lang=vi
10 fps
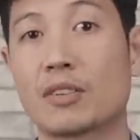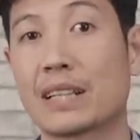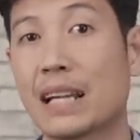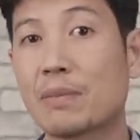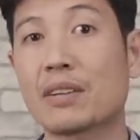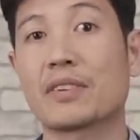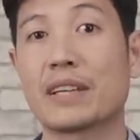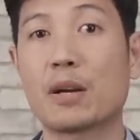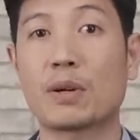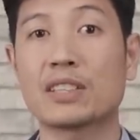có 5 cái
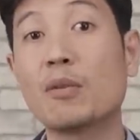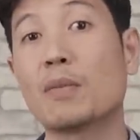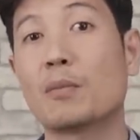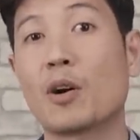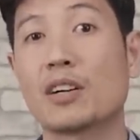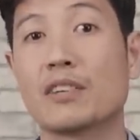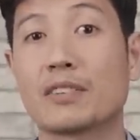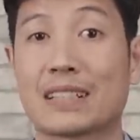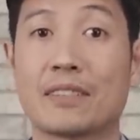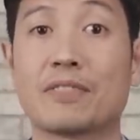vấn đề quan trọng mà mọi người
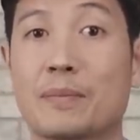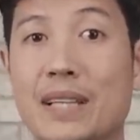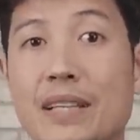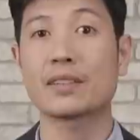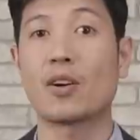cần phải biết,